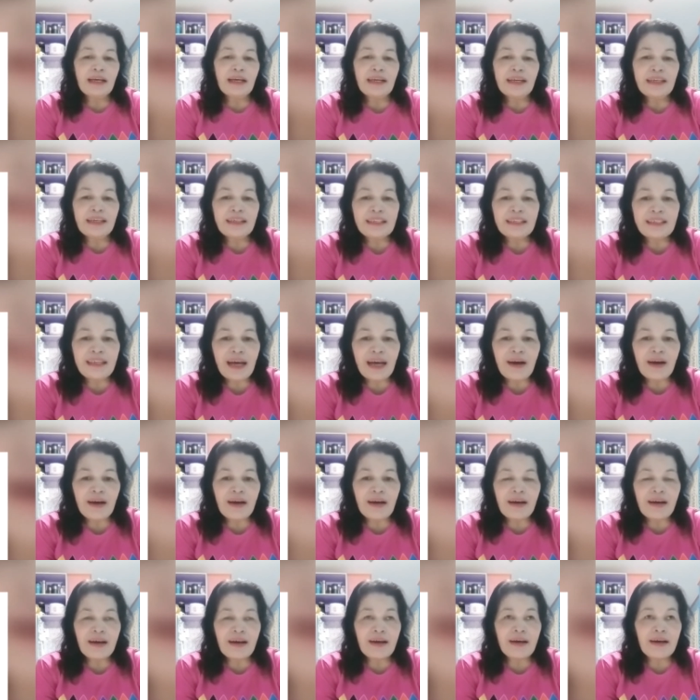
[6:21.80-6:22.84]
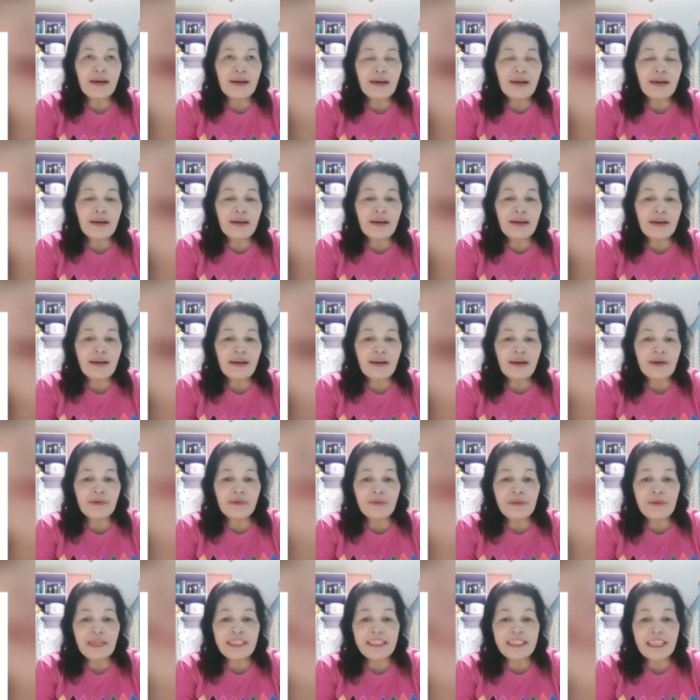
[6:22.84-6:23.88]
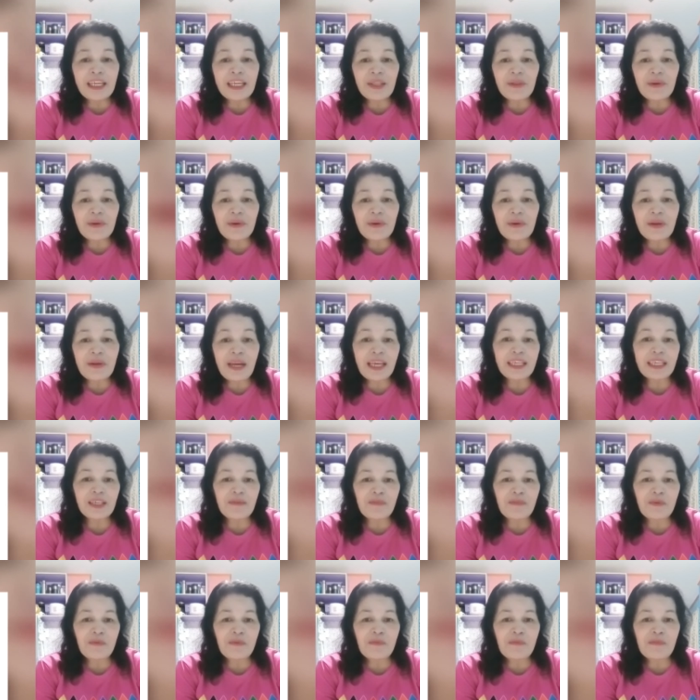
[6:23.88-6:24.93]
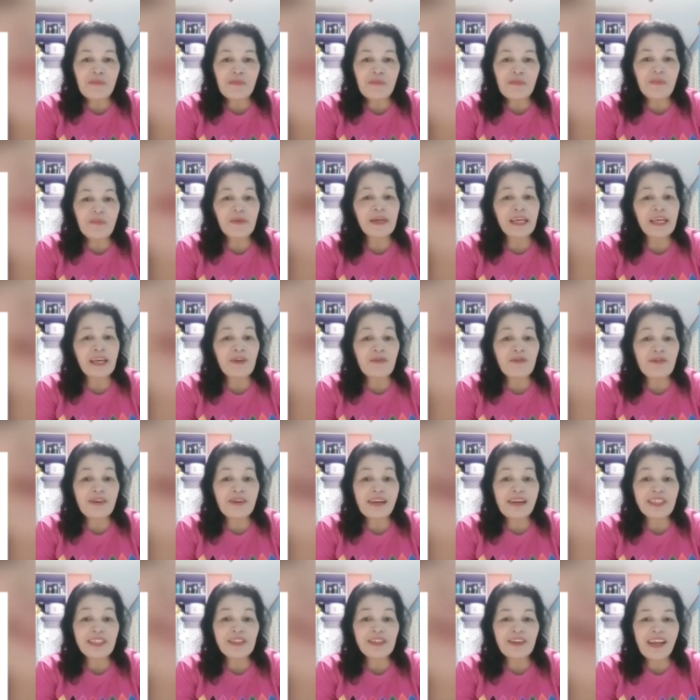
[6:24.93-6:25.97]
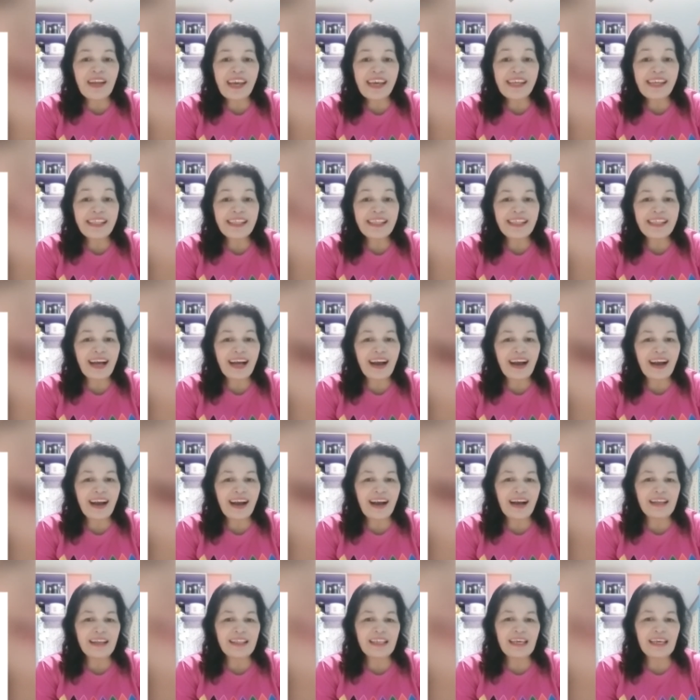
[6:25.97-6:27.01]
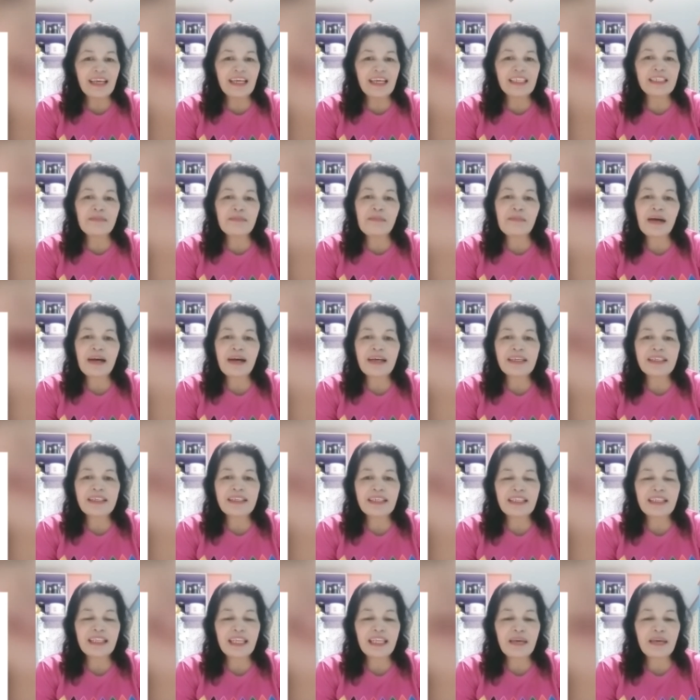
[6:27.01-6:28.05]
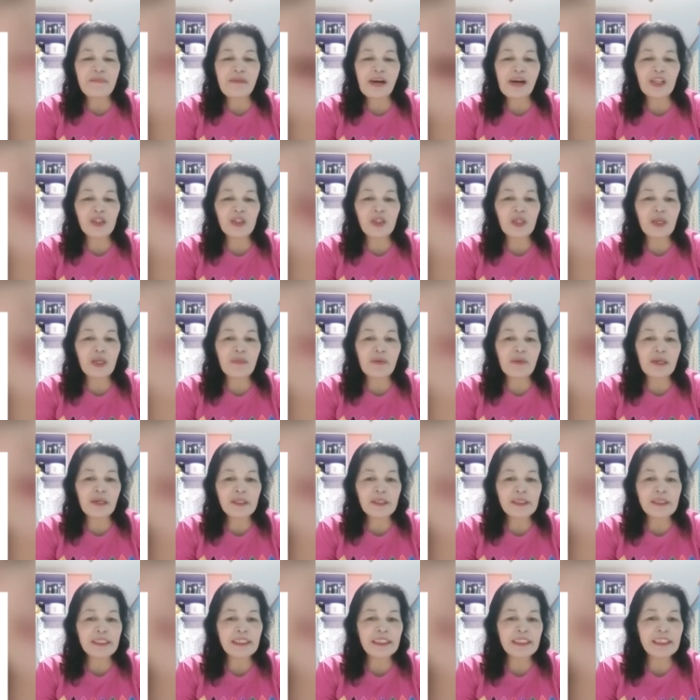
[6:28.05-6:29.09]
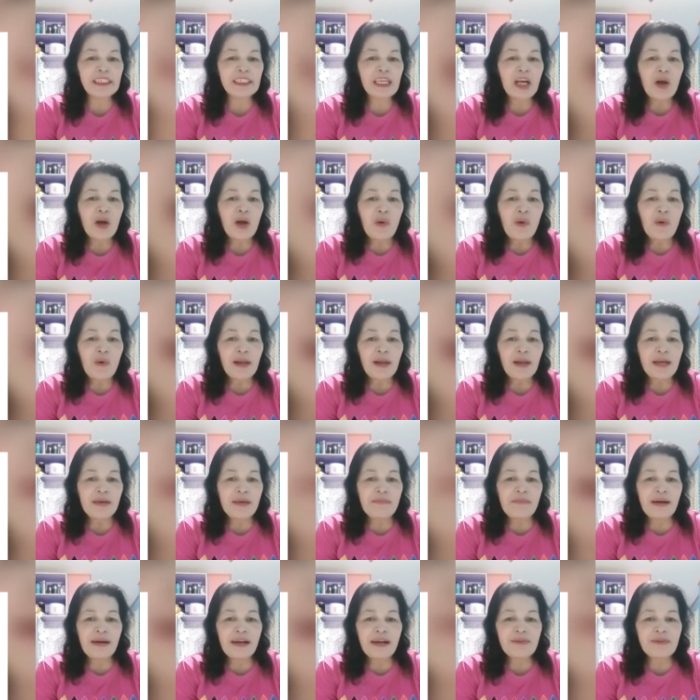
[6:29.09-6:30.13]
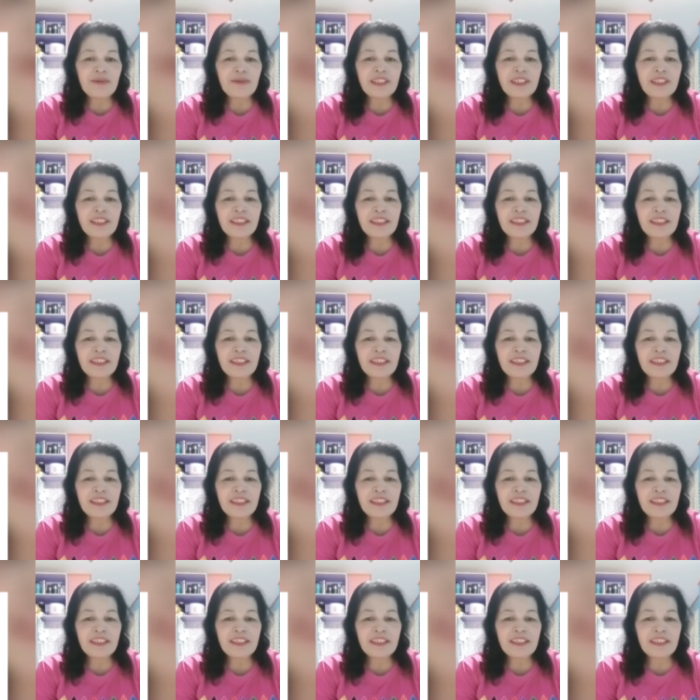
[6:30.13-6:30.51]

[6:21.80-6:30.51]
Sa oras na ito, nais kong i-congratulate ang ating kasamahan sa Team Achievers lang iba kung si,